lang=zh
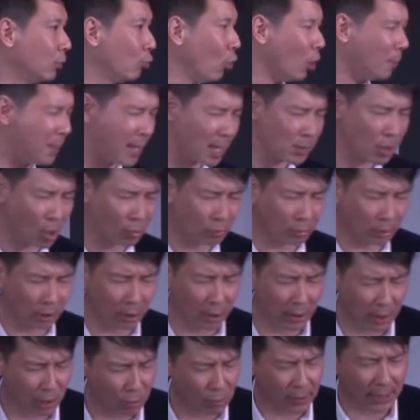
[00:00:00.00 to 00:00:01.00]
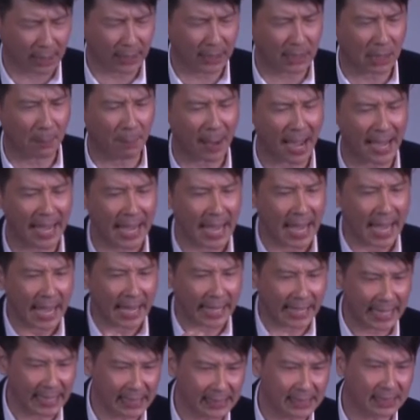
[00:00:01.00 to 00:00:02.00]
间，我们要用6个礼拜
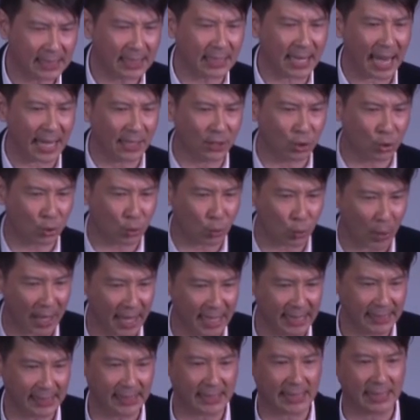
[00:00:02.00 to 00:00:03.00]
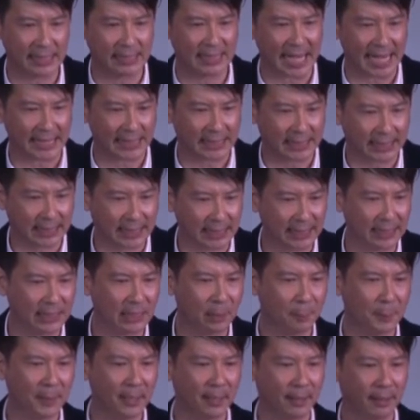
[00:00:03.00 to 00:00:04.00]
一起来学习在
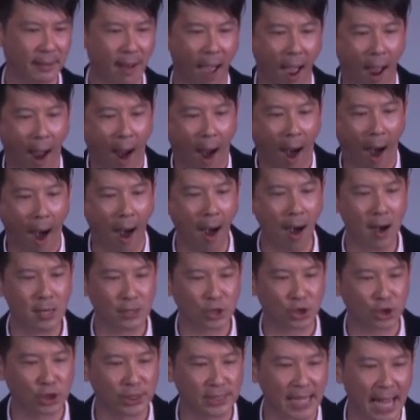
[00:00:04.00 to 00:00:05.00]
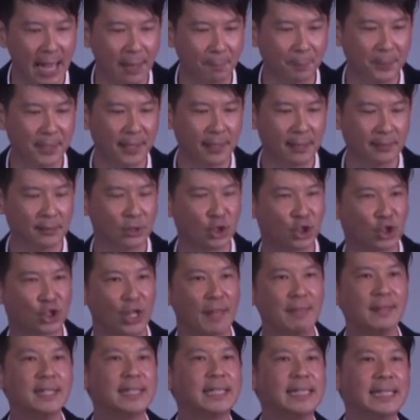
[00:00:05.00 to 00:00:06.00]
诗篇23篇
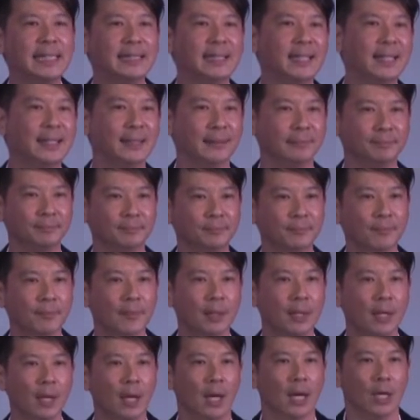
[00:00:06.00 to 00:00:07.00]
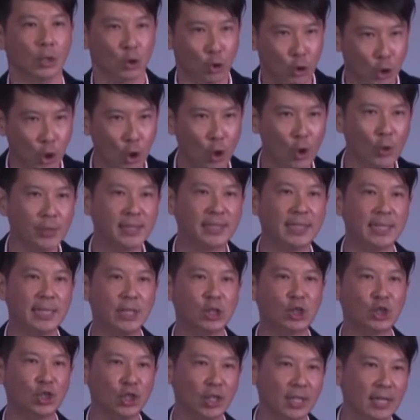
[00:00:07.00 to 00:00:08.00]
神的心意，尤
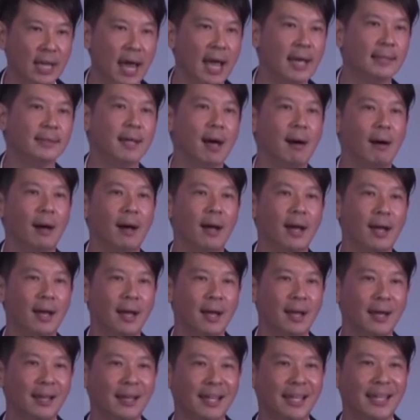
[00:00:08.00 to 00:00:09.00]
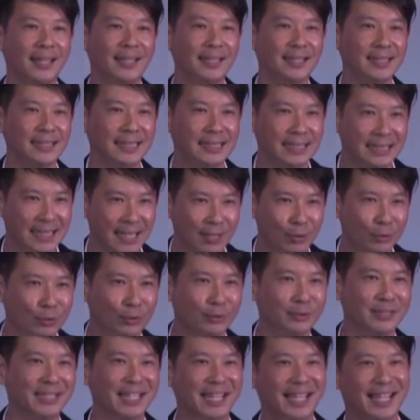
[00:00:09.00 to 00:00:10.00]
其是来到
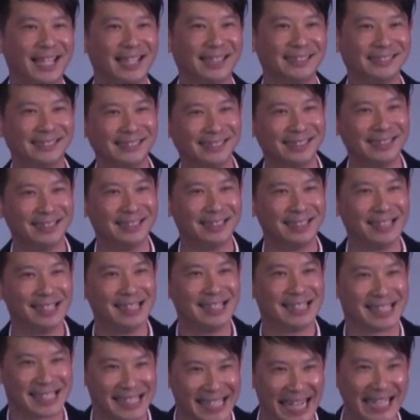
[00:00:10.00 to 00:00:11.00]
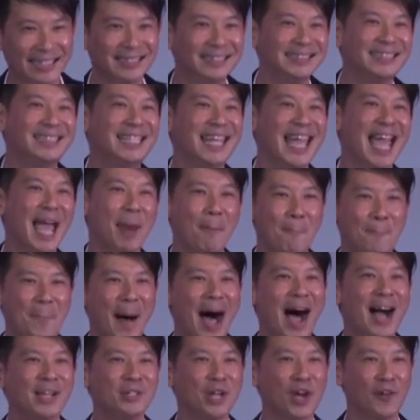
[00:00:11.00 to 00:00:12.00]
2015年今
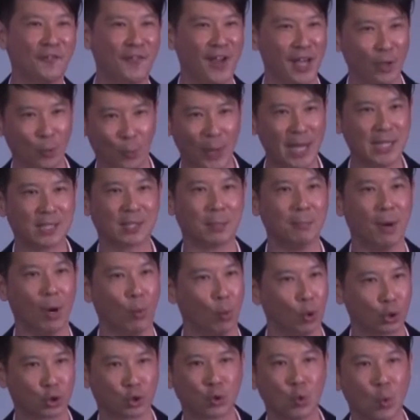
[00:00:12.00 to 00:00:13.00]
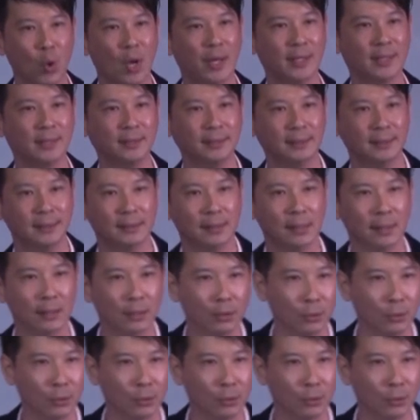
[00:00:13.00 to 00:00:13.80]
天8月份。为什么我说呢？